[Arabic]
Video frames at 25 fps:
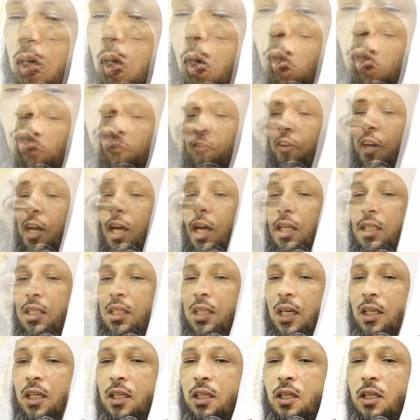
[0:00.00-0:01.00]

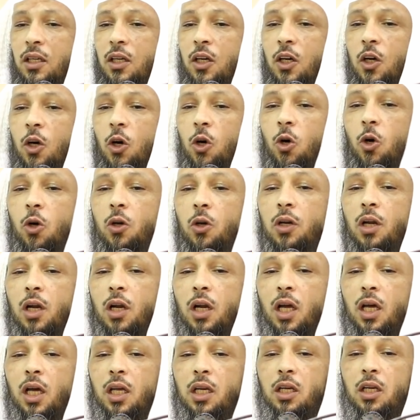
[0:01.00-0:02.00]
حفاة
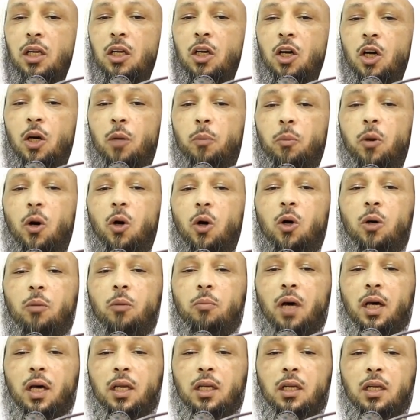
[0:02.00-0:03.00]
غرلا
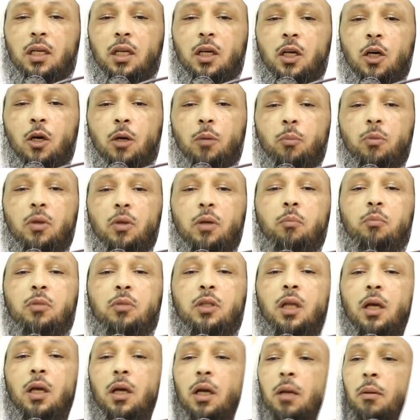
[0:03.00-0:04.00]
بهما
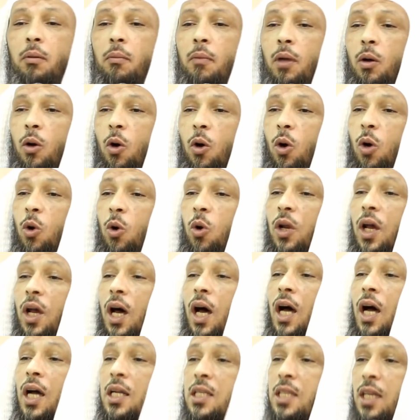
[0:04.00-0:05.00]

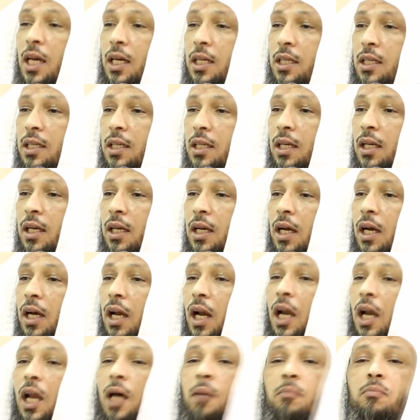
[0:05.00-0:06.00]
عراة
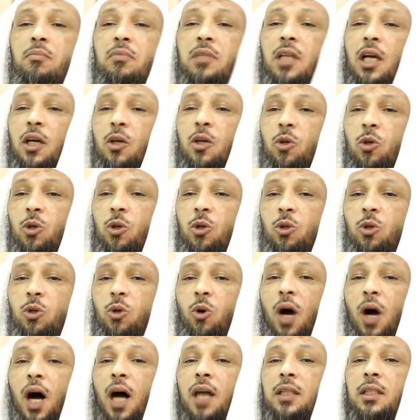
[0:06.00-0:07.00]
لم
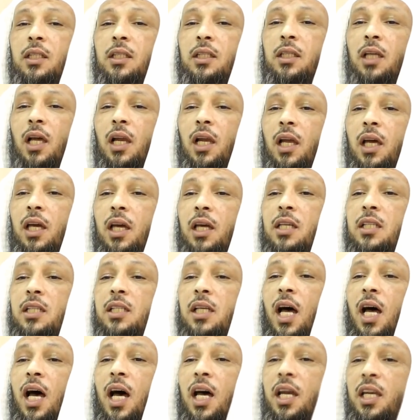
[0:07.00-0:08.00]
تكونوا حتى
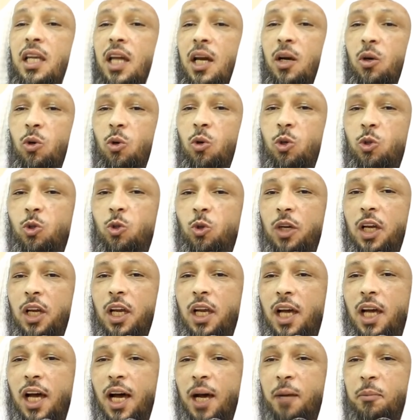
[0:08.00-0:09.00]
الختان يعود
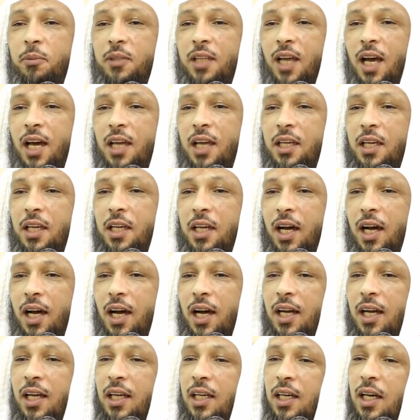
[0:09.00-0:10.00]
إلى
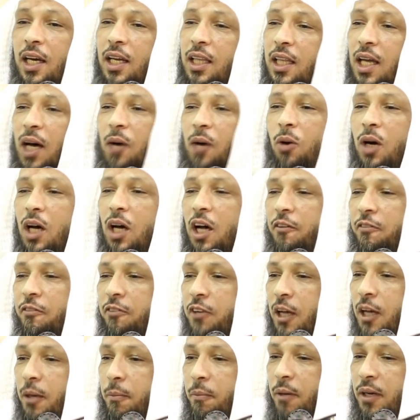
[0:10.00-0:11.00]
أبداننا إذا
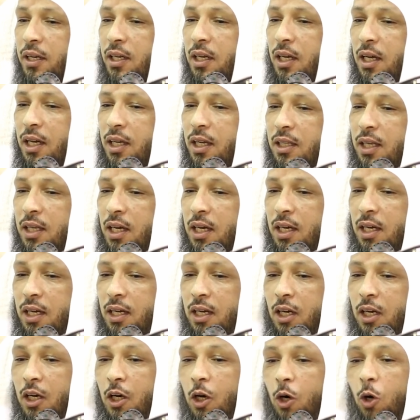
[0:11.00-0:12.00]
وقفنا بين يديه
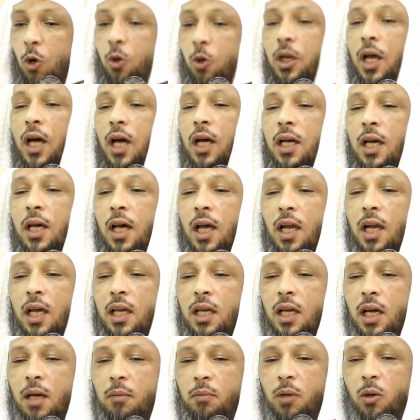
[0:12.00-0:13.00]
هناك
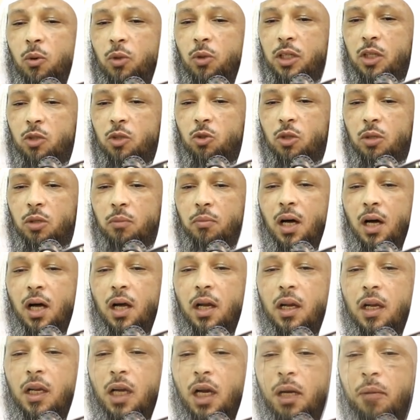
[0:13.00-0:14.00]
لنا موعد
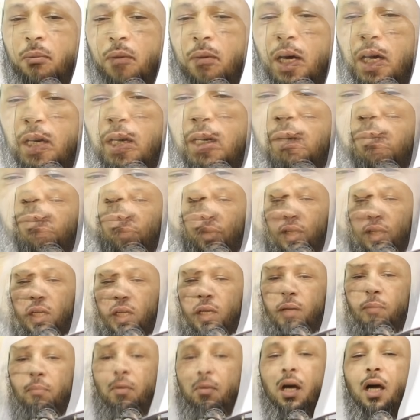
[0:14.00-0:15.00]
مع الرحمن
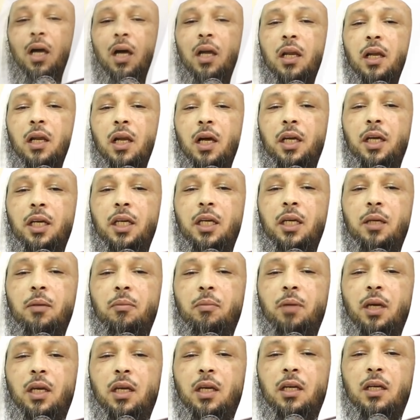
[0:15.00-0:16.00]
مع
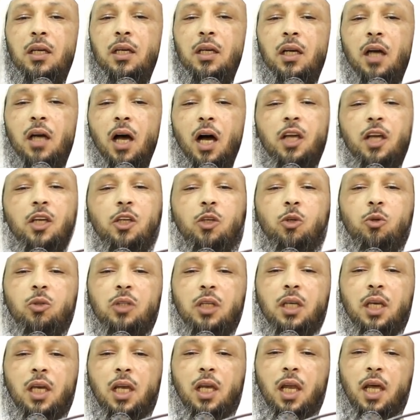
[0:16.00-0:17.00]
الرحيم أن
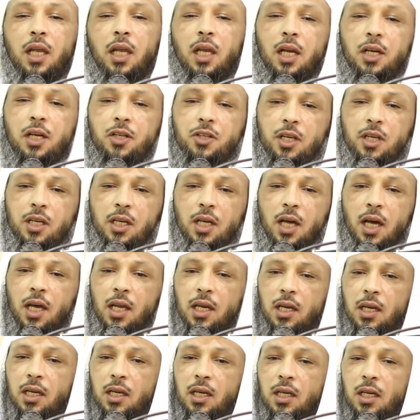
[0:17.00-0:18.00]
يدخلنا
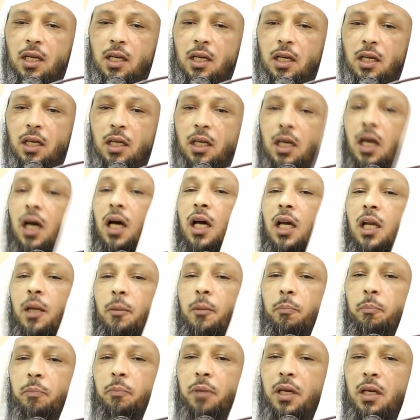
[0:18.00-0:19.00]
الجنان يا
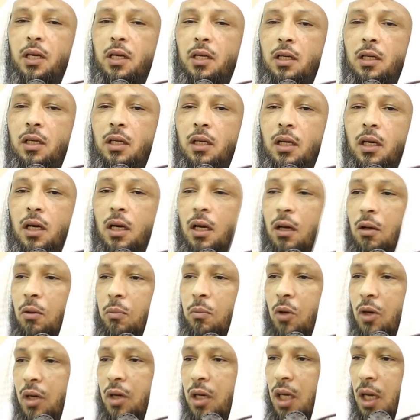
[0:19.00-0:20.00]
ربي
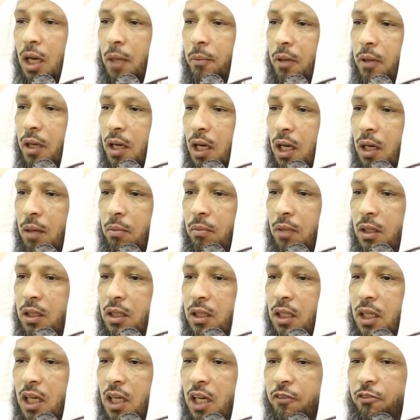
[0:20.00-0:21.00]
اغمرنا
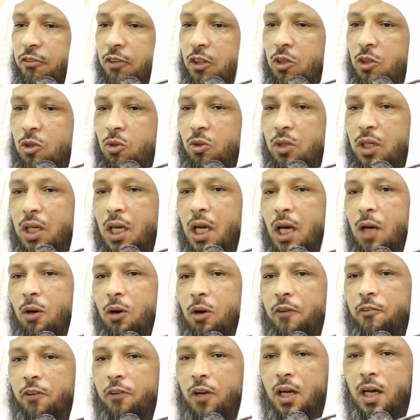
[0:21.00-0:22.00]
برحمتك في الدنيا
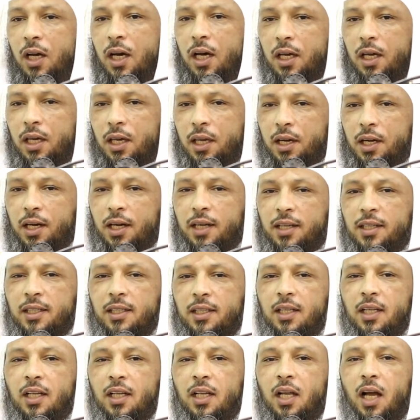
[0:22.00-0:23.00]
وفي الآخرة
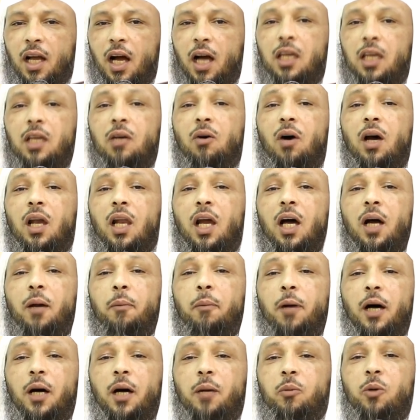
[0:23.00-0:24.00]
أيها
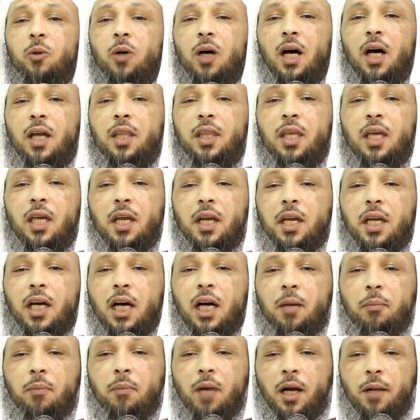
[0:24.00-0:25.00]
الأحباب هذه
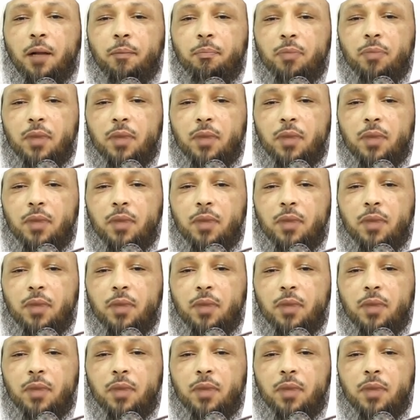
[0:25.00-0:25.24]
الرحمة